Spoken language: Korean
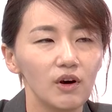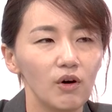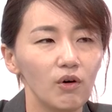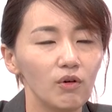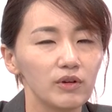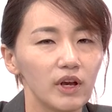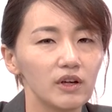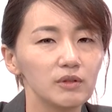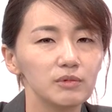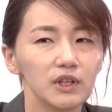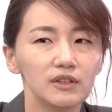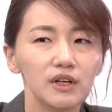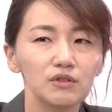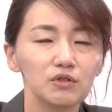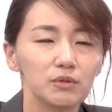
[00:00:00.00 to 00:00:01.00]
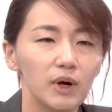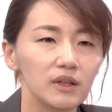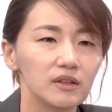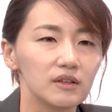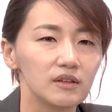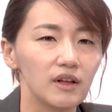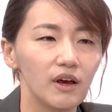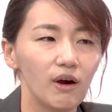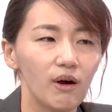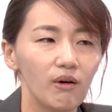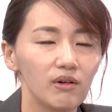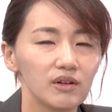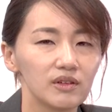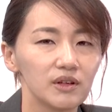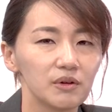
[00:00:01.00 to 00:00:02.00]
어, 예금 재산도 많이 있대요.
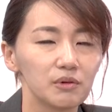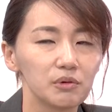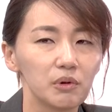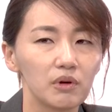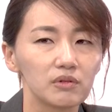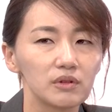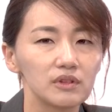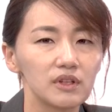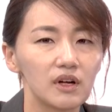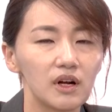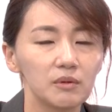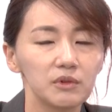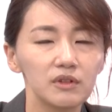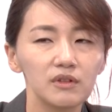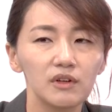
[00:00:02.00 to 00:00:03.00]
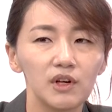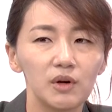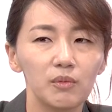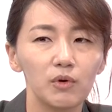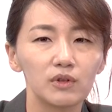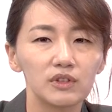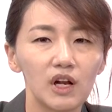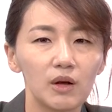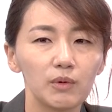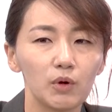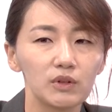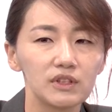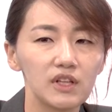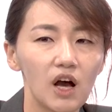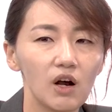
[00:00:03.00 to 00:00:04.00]
그리고 또 어떤 사람은 뭐 그 사람이
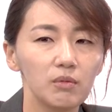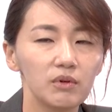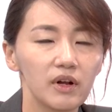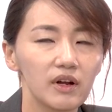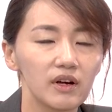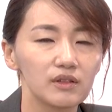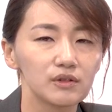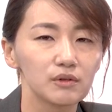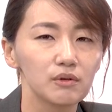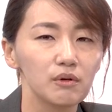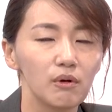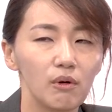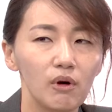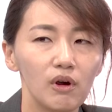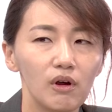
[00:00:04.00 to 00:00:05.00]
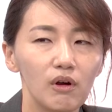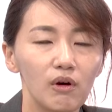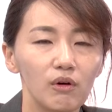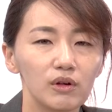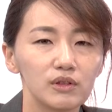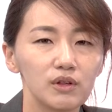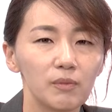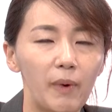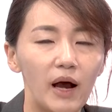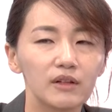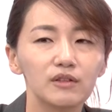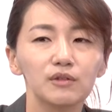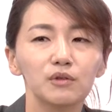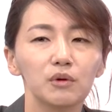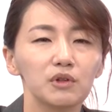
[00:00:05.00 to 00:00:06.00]
어디 사업을 해가지고 거기서
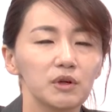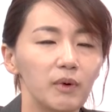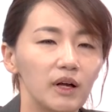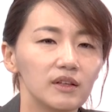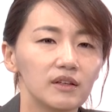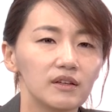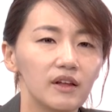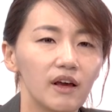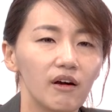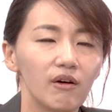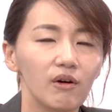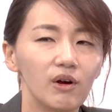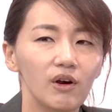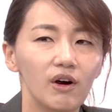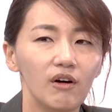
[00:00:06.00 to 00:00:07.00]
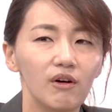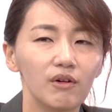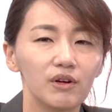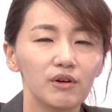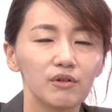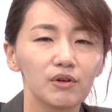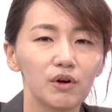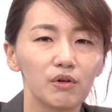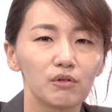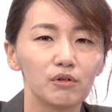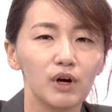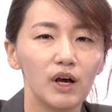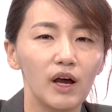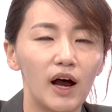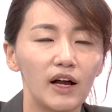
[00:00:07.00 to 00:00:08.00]
받을 돈이 많이 있대요. 어, 이런 경우,
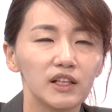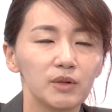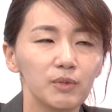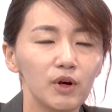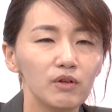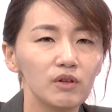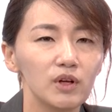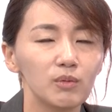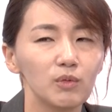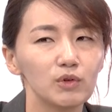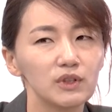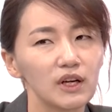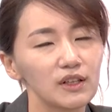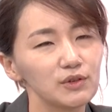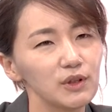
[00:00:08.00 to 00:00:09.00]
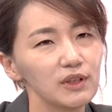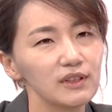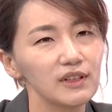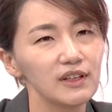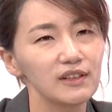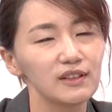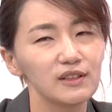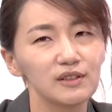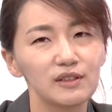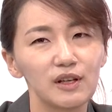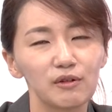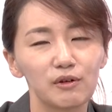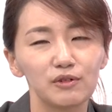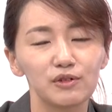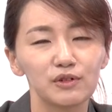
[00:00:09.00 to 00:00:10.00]
아니면 뭐 제가 최근에 있는
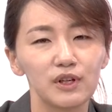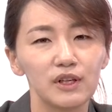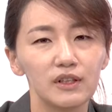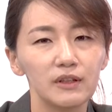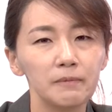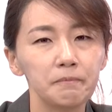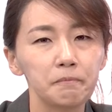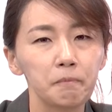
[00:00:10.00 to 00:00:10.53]
사건 중에는